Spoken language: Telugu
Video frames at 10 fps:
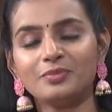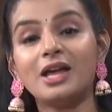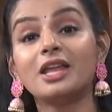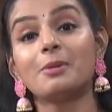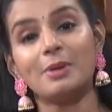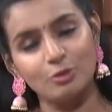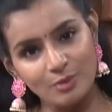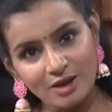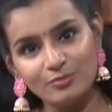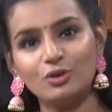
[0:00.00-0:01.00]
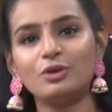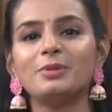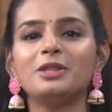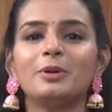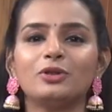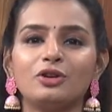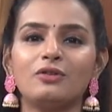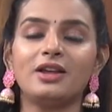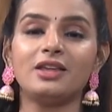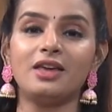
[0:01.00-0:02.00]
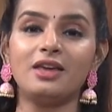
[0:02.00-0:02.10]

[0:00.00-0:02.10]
అలాగే మధుమేహంతో ఇబ్బంది పడుతున్న వారికి